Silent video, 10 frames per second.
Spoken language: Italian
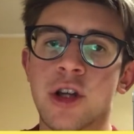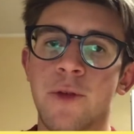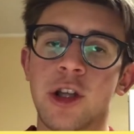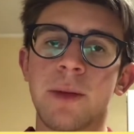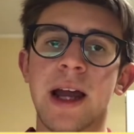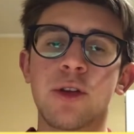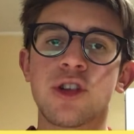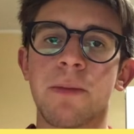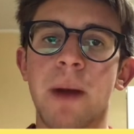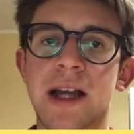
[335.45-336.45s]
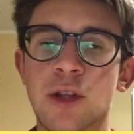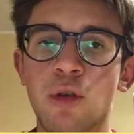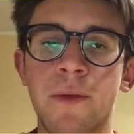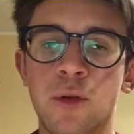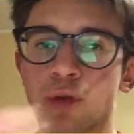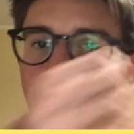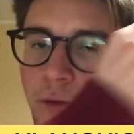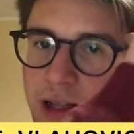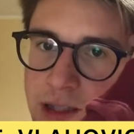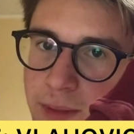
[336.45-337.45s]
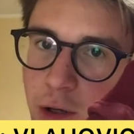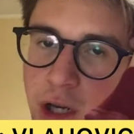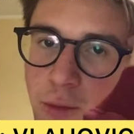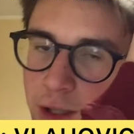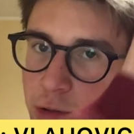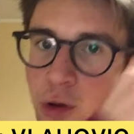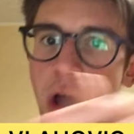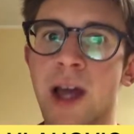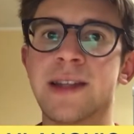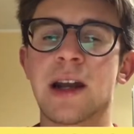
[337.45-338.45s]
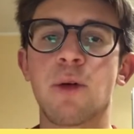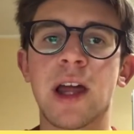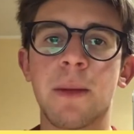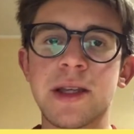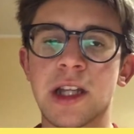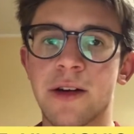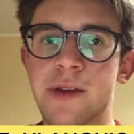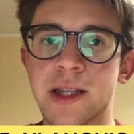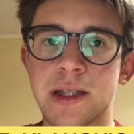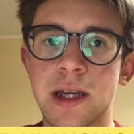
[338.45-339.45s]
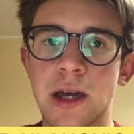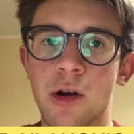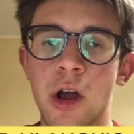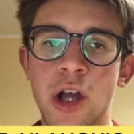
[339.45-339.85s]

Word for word: il valore di mercato si abbassa, tu l'hai venduto a 90 milioni quando tra qualche mese andava via a zero,